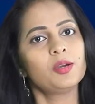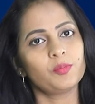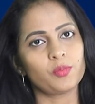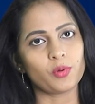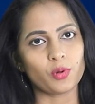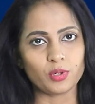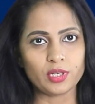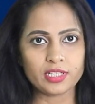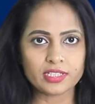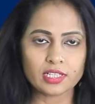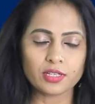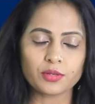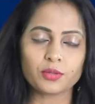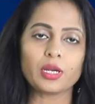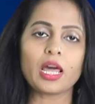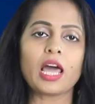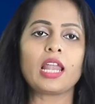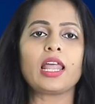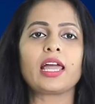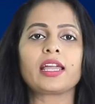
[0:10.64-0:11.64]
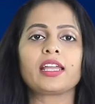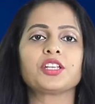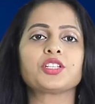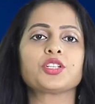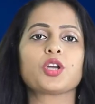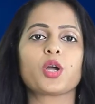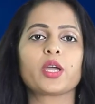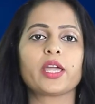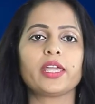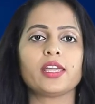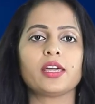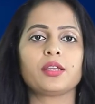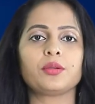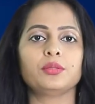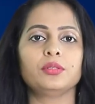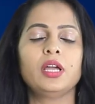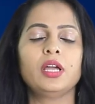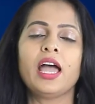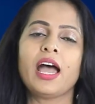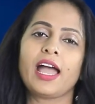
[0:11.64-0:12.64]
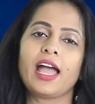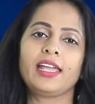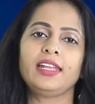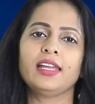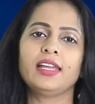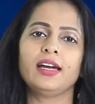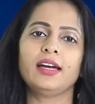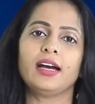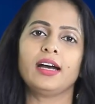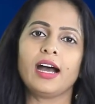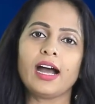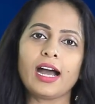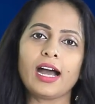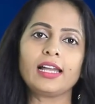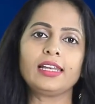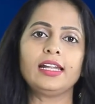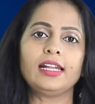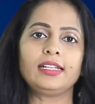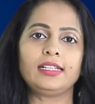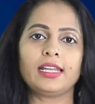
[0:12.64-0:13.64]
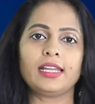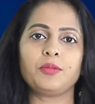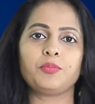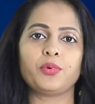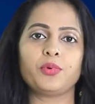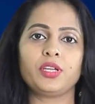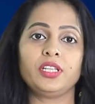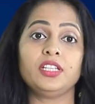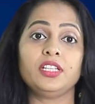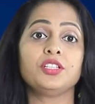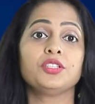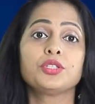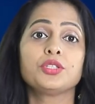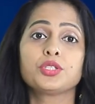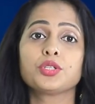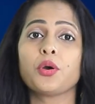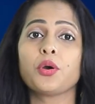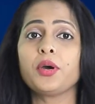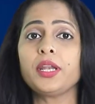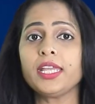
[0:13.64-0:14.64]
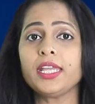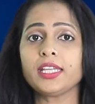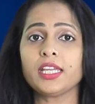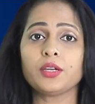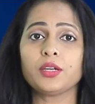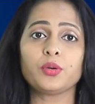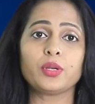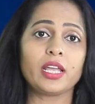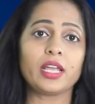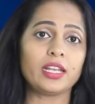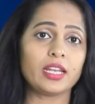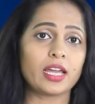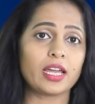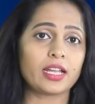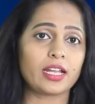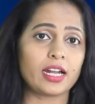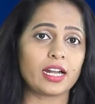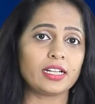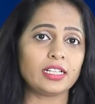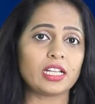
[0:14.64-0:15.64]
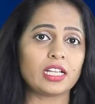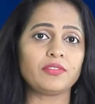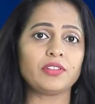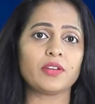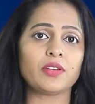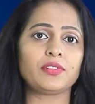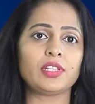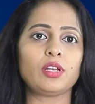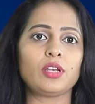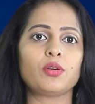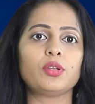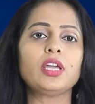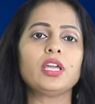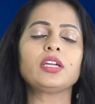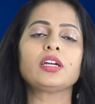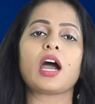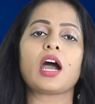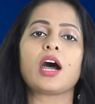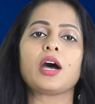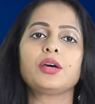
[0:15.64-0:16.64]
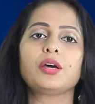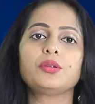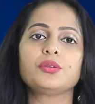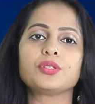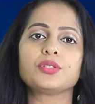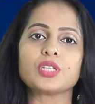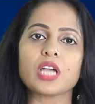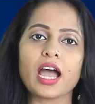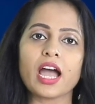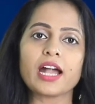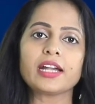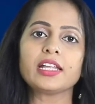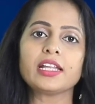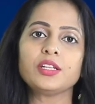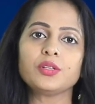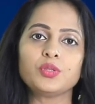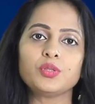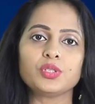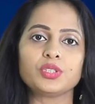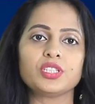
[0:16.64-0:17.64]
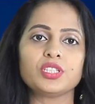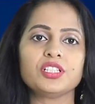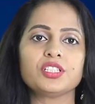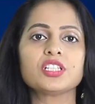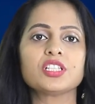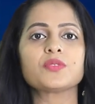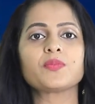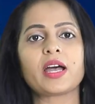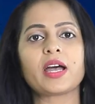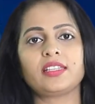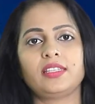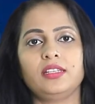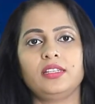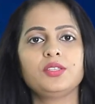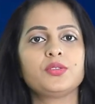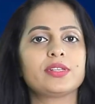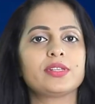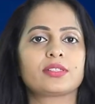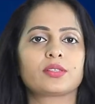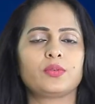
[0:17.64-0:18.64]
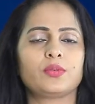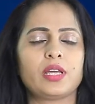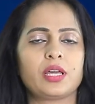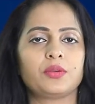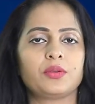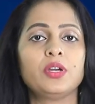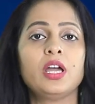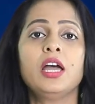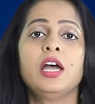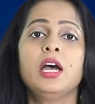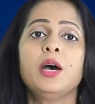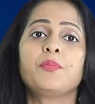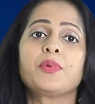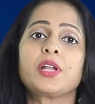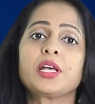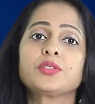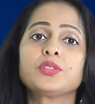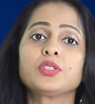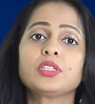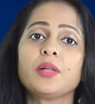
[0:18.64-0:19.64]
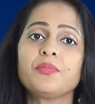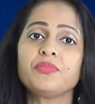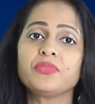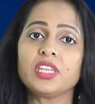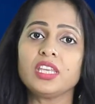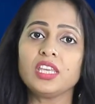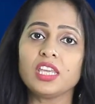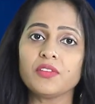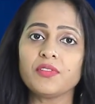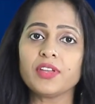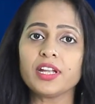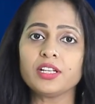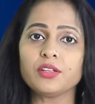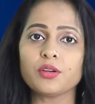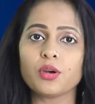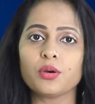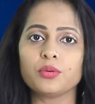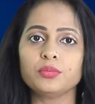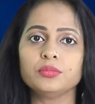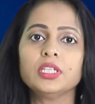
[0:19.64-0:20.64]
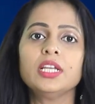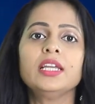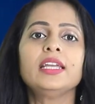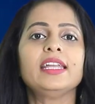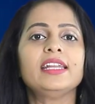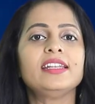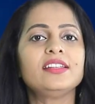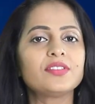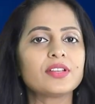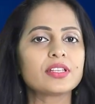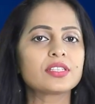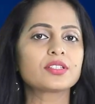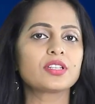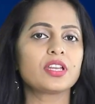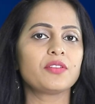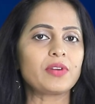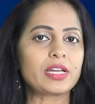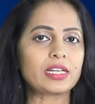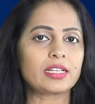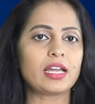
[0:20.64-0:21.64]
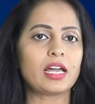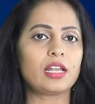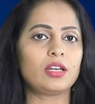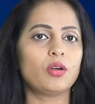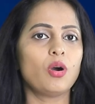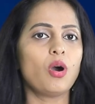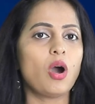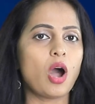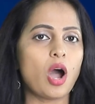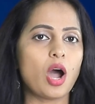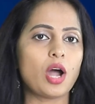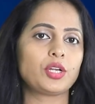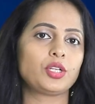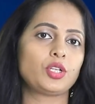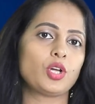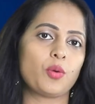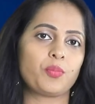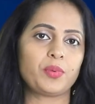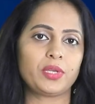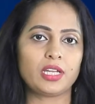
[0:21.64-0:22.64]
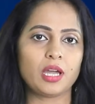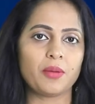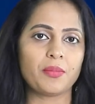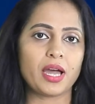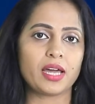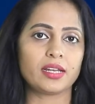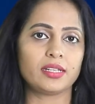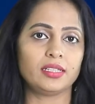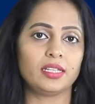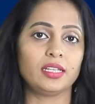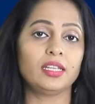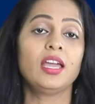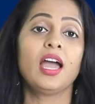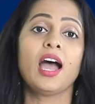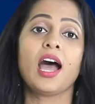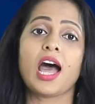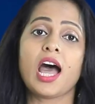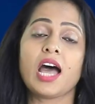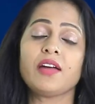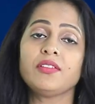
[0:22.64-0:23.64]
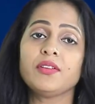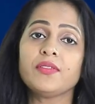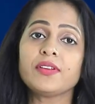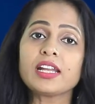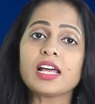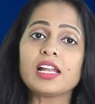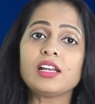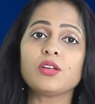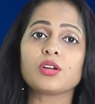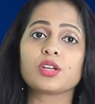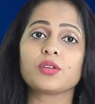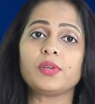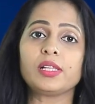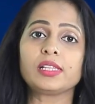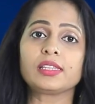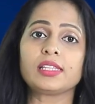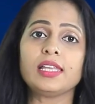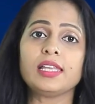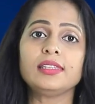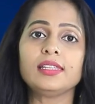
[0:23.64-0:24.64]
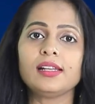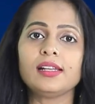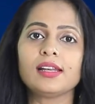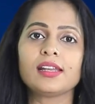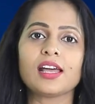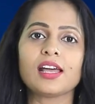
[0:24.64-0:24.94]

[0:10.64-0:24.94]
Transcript: పోలీసులు కూడా అలాగే షాక్ అయ్యారు అయినా అలర్ట్ అయిపోయి చోరీకి గురైన గంట వ్యవధిలోనే కారు జాడను గుర్తించి స్వాధీనం చేసుకున్నారు ప్రస్తుతం ఈ వీడియో ఇండస్ట్రీ వర్గాల్లో హాట్ టాపిక్గా మారింది ఆ వివరాల్లోకి వెళ్తే దిల్